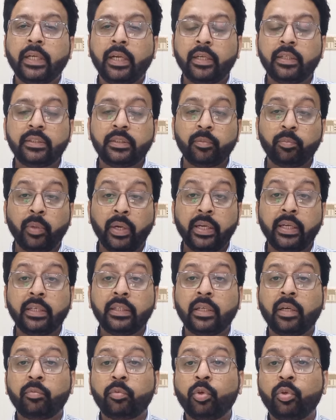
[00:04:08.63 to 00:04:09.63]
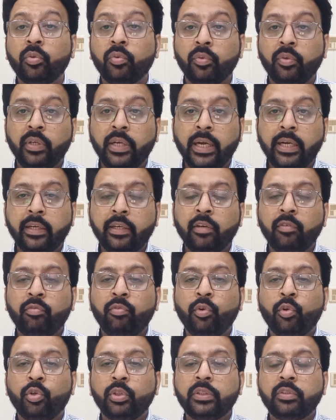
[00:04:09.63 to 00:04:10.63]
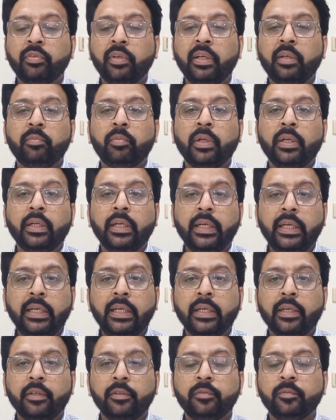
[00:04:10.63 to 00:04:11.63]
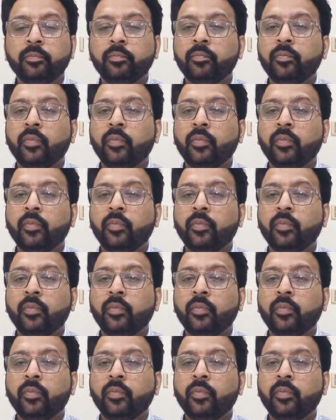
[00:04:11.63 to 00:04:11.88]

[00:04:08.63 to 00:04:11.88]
शहर से बाहर हैं आपको डेंटल फ्लॉस अवेलेबल नहीं है